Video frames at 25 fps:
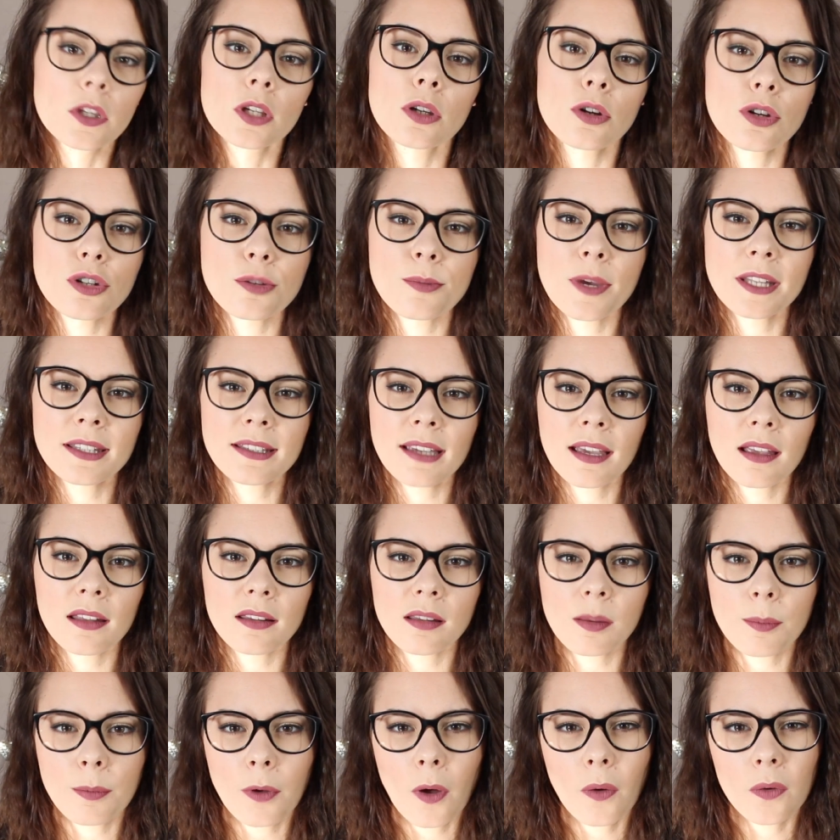quand je
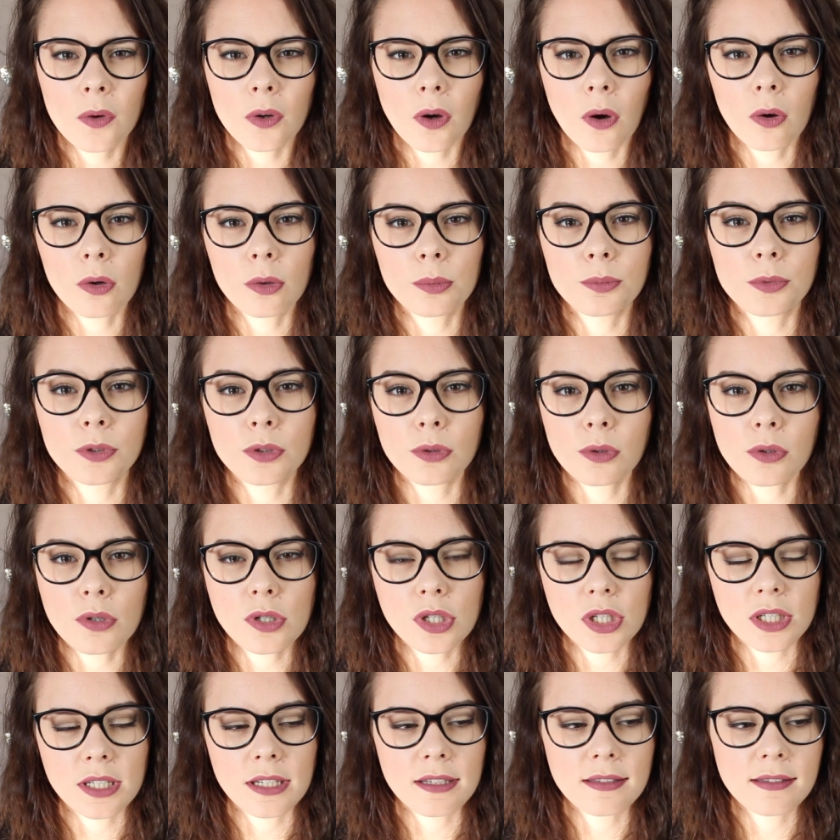m'intéressais pas encore au bio,
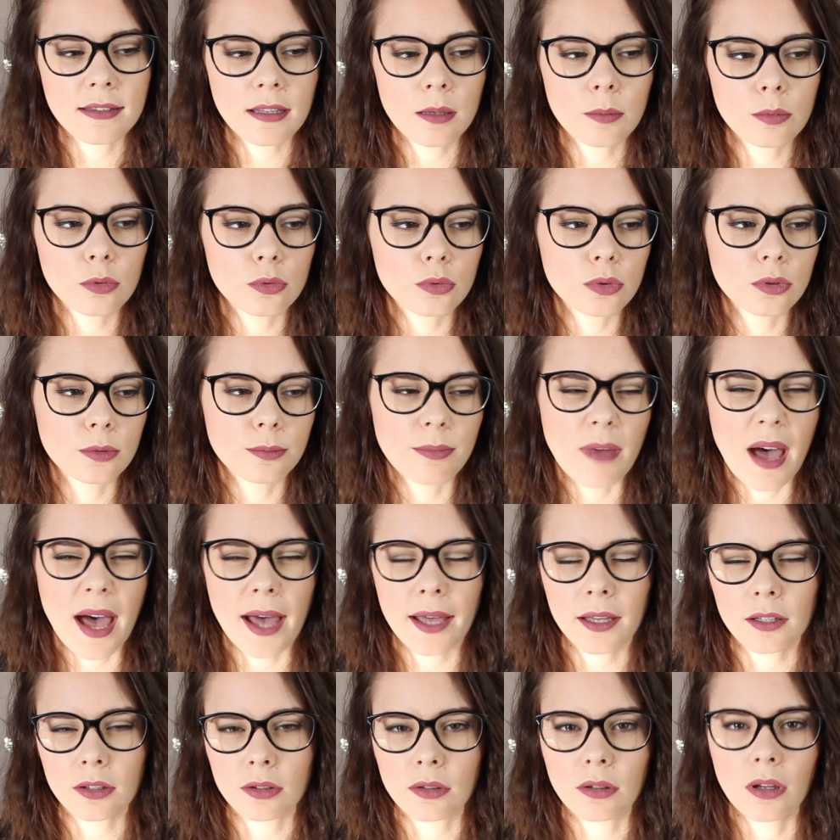je testais beaucoup de
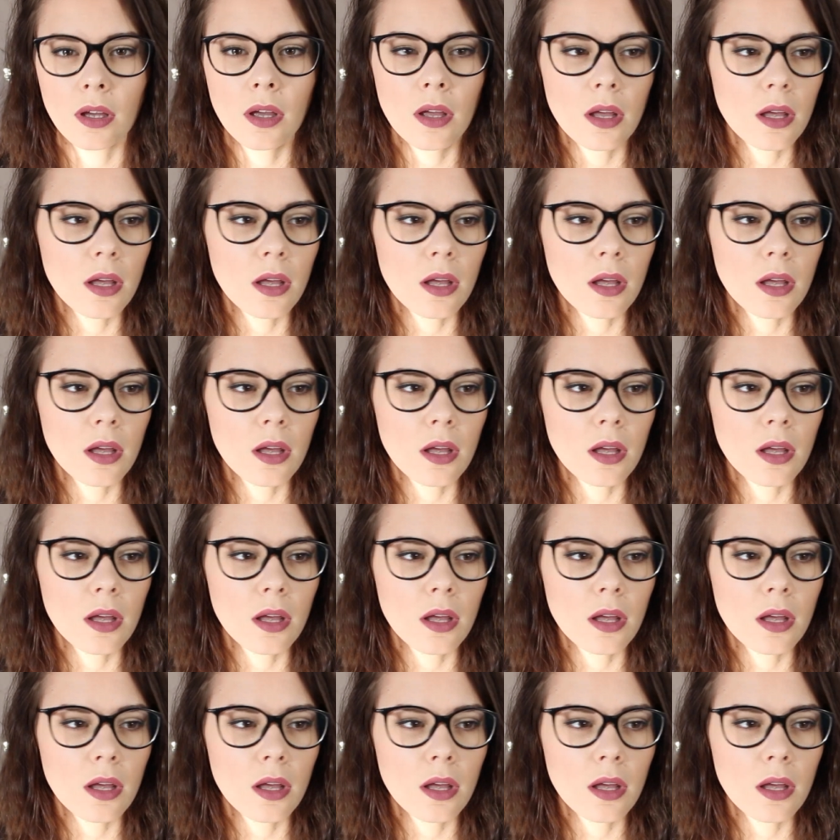marques.